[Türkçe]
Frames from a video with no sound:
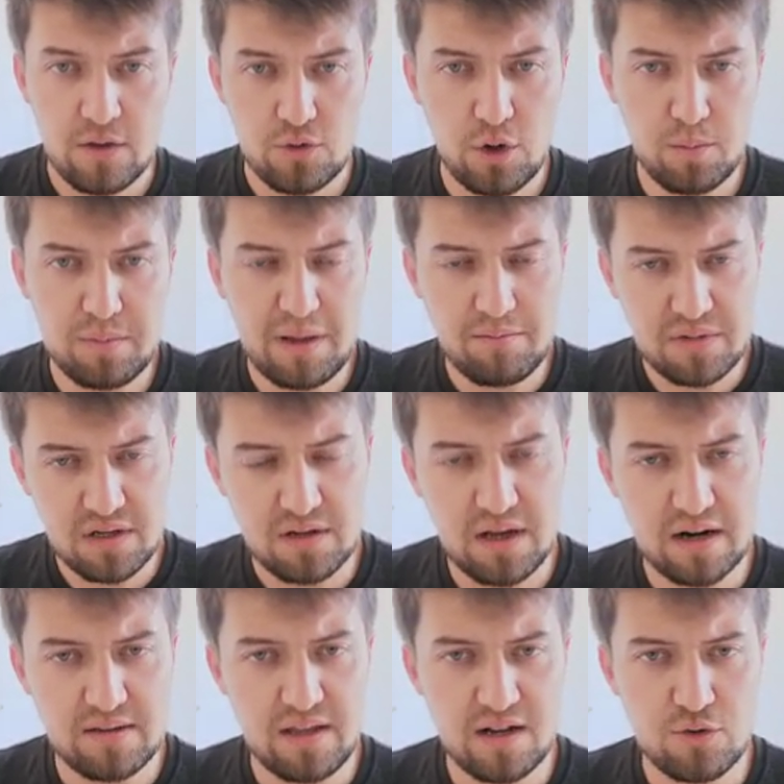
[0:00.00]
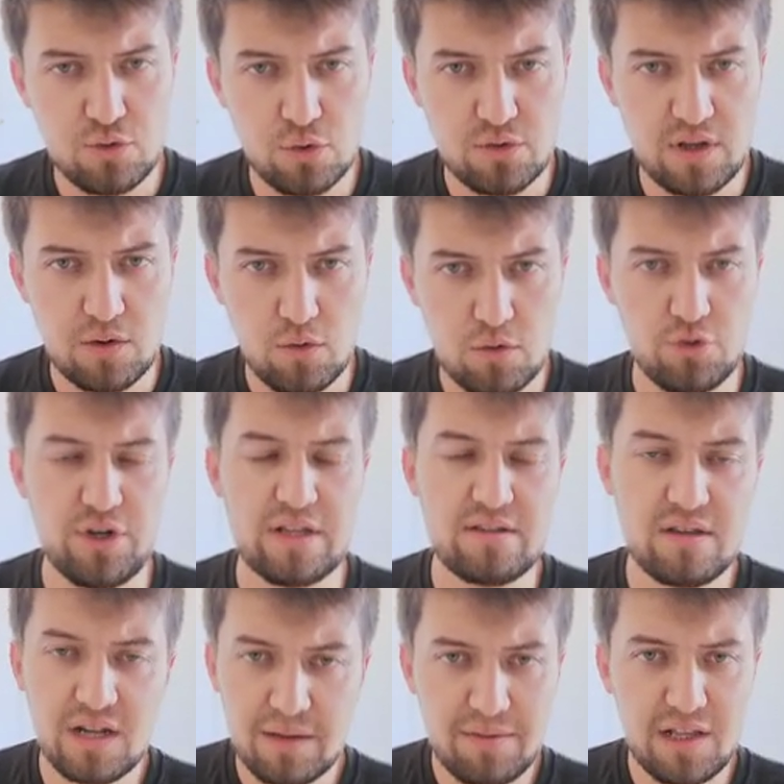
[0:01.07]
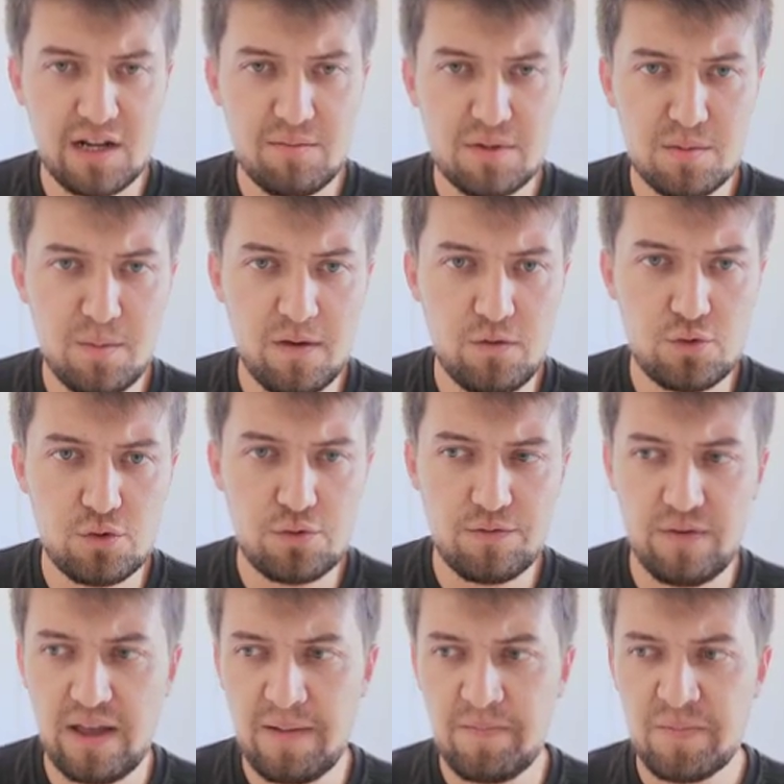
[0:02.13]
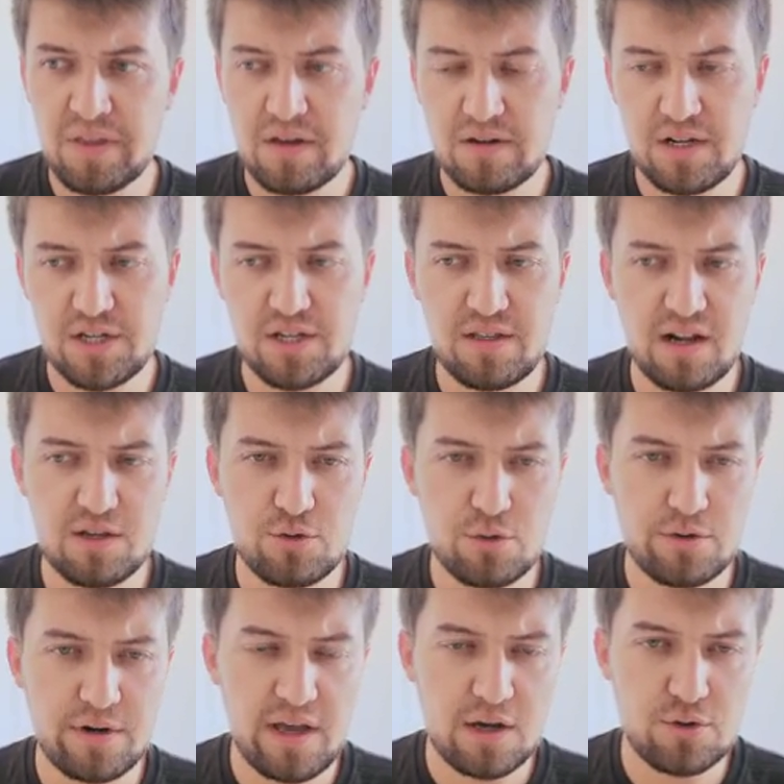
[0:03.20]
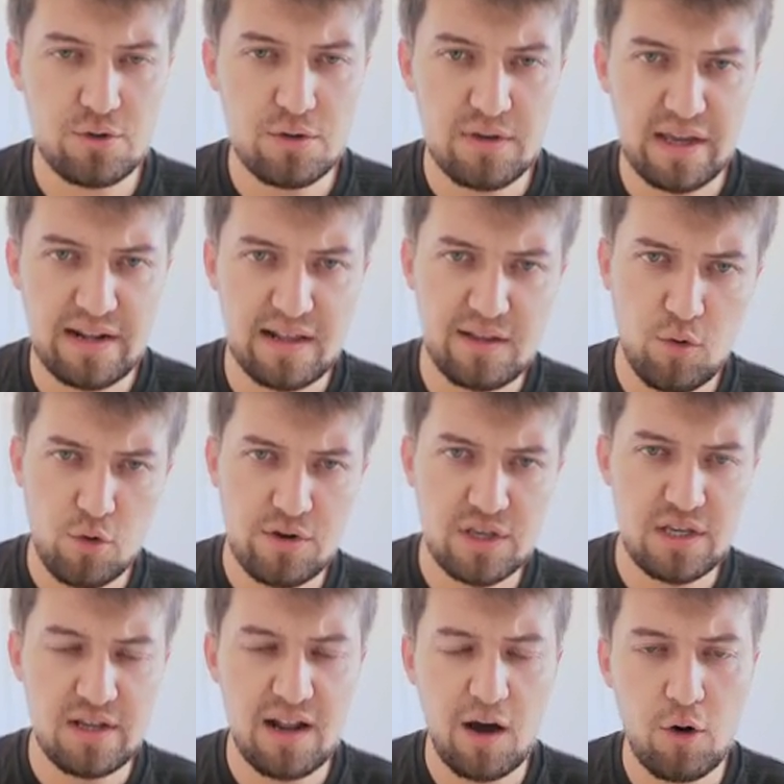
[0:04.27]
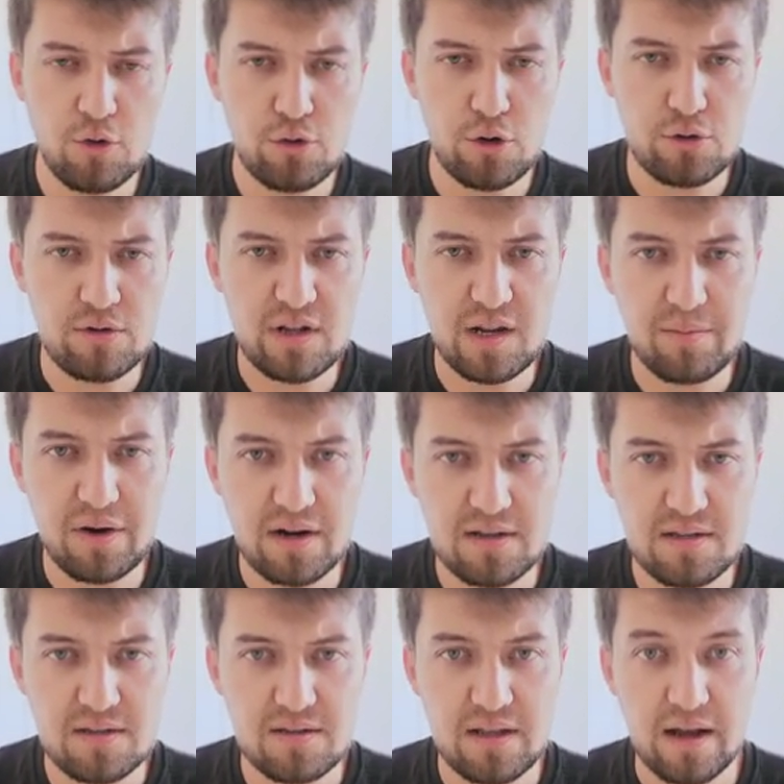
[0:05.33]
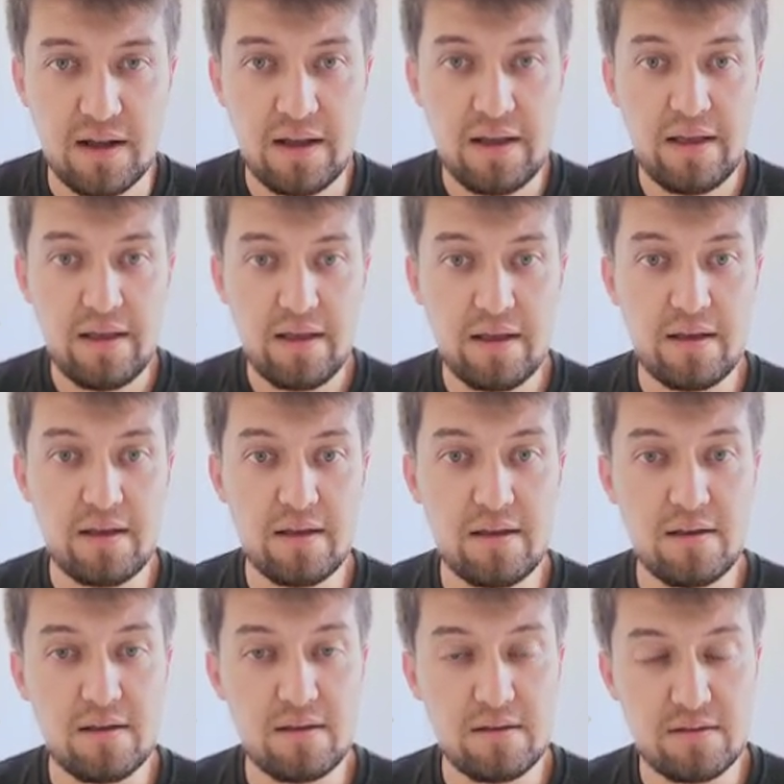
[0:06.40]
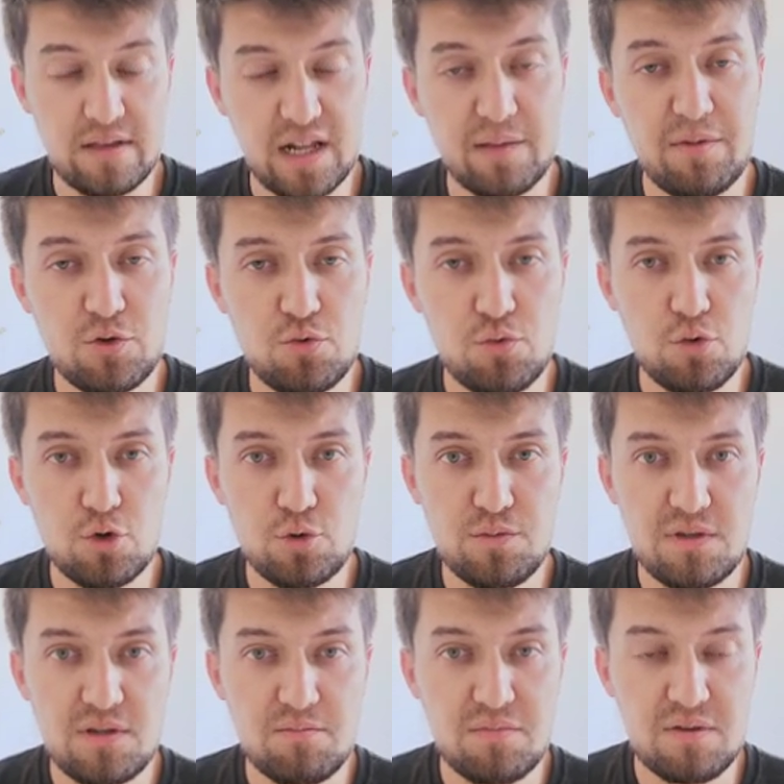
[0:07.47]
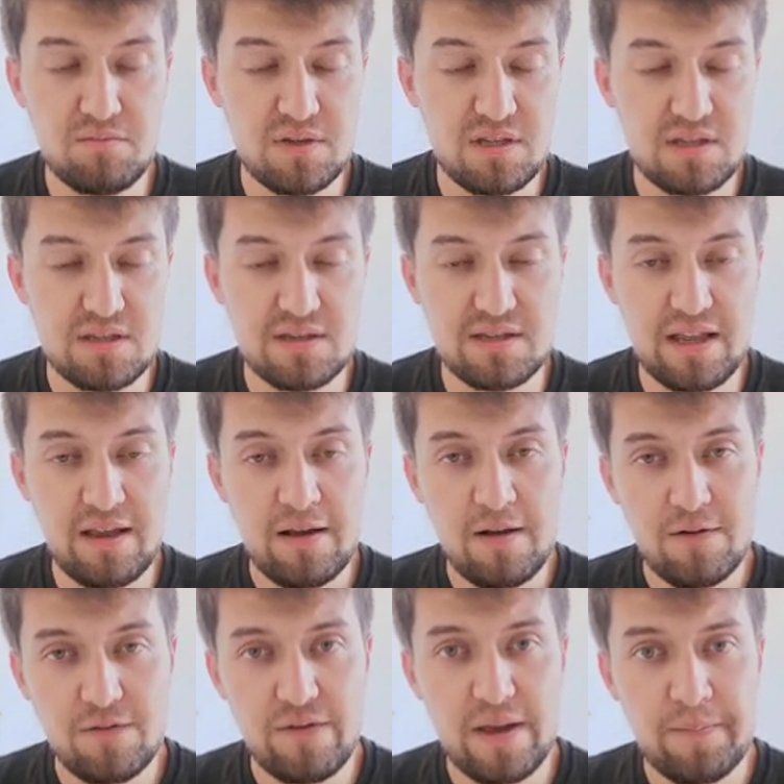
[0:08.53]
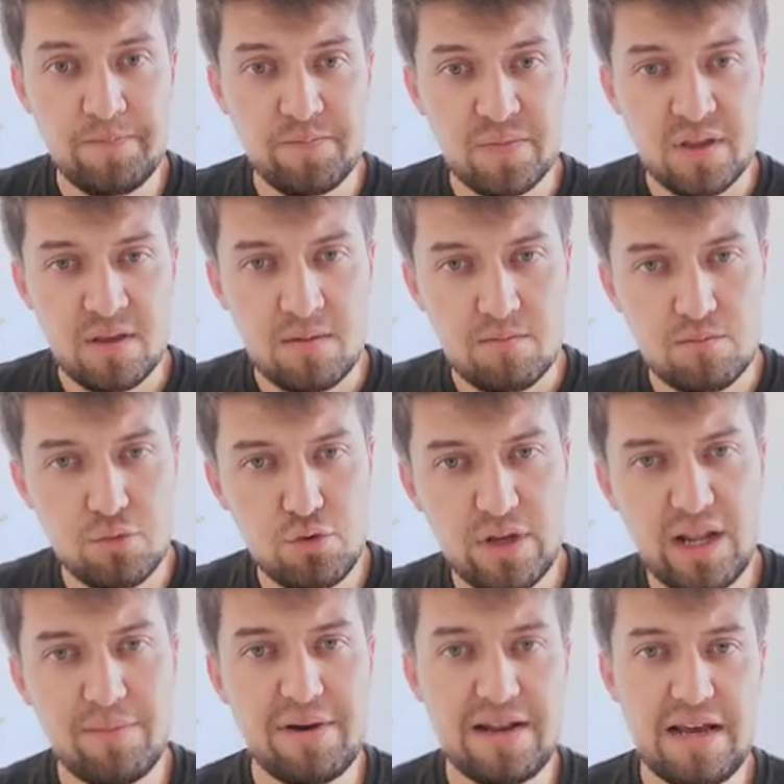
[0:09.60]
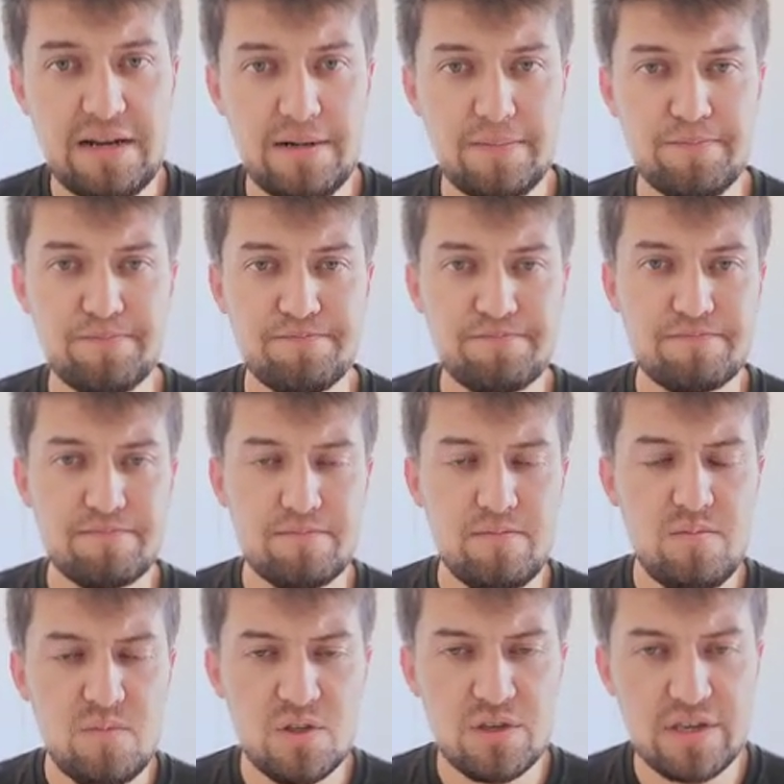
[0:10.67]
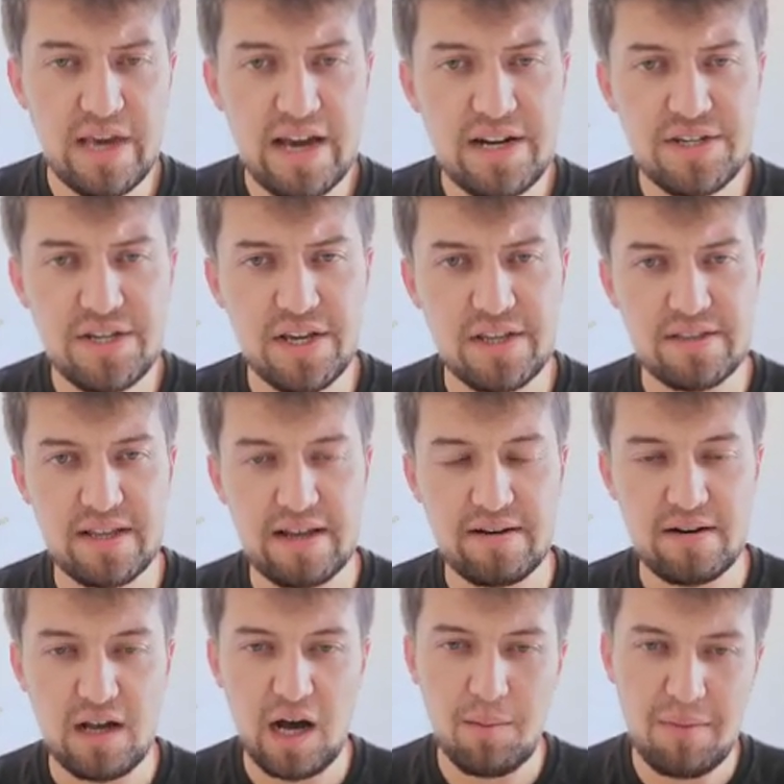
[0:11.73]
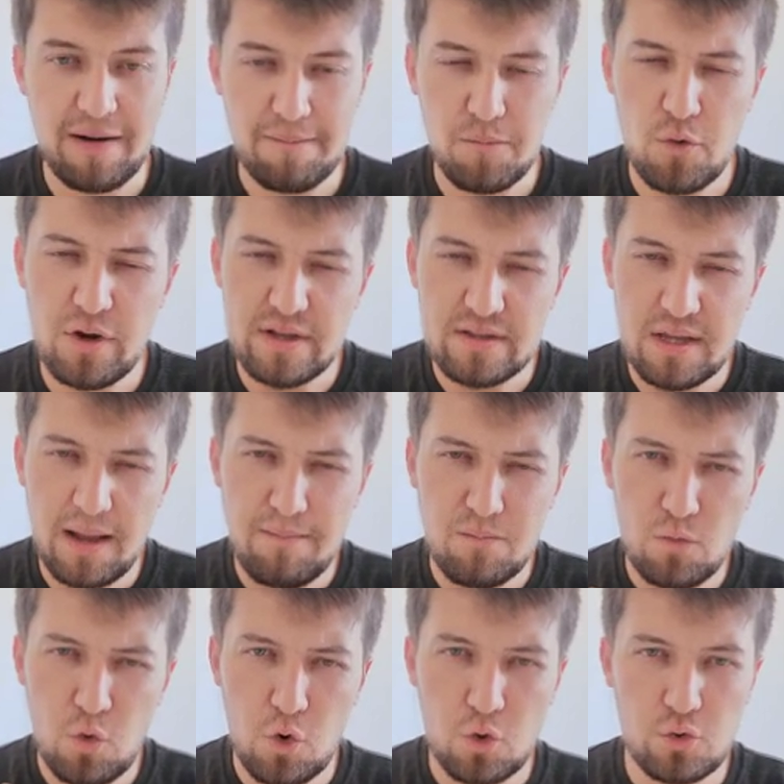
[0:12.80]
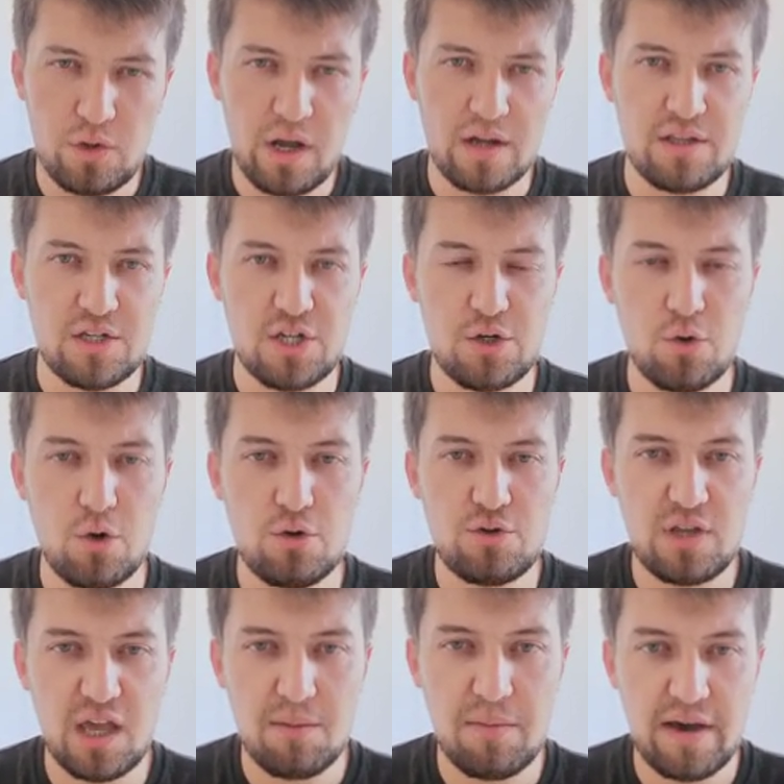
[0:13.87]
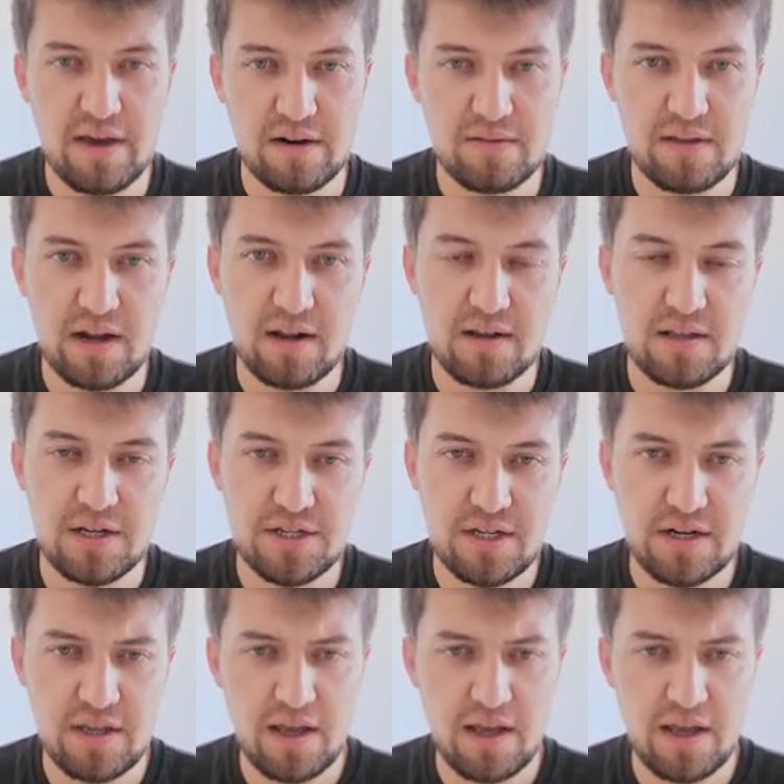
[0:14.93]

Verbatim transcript: Toplam 40'ar tane sorudan oluşan denemelerimiz mevcut ve rejenerasyon reaksiyon genelde 12 ile 14 deneme arasında e, deneme sunuyoruz biz, biz size ve bu denemeler gerçekten ama böyle tam nokta atışı ÖSYM ayarında arkadaşlar.